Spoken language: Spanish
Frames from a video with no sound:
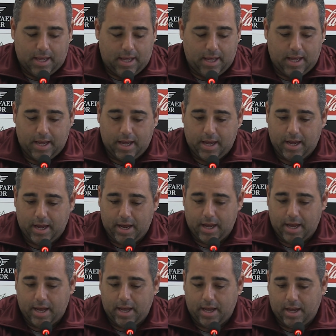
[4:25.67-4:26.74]

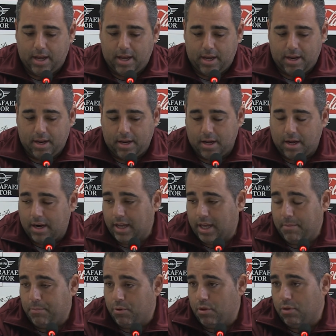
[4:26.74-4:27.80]
eh, al
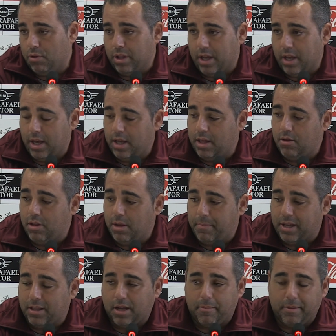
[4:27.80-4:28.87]
equipo donde, donde
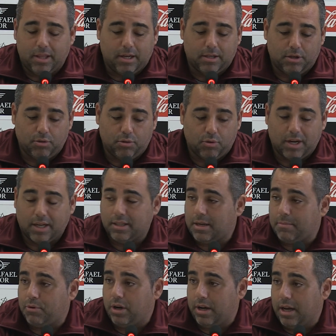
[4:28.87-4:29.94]
prácticamente ha sido tu
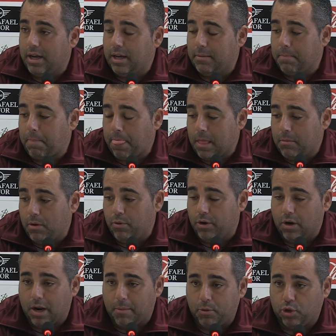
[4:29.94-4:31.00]
casa, pues, pues
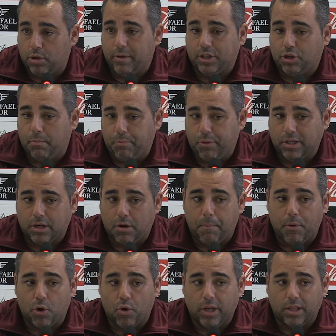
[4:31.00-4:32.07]
bueno, la motivación puede ser un
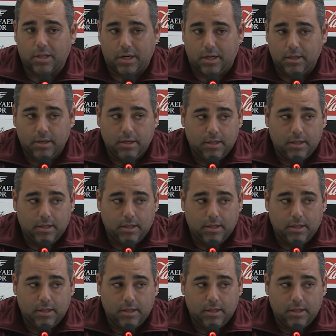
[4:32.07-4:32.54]
poco extra.